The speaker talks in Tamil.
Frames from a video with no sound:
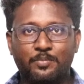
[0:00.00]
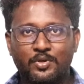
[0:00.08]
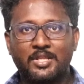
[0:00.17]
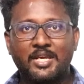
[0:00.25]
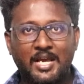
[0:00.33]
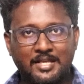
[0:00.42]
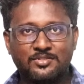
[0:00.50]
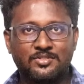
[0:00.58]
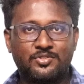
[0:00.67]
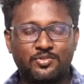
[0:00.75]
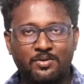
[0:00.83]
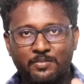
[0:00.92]
இப்போதைக்கு
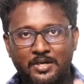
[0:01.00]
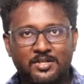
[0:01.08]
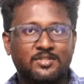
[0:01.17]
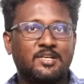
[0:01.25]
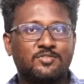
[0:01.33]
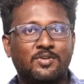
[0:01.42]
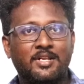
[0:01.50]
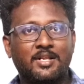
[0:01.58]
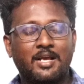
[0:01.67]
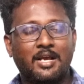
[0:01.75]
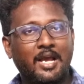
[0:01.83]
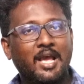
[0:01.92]
அஞ்சு ஷோன்னு மட்டும்தான்
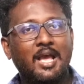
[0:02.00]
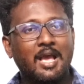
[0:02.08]
சொல்லியிருக்கிறாங்க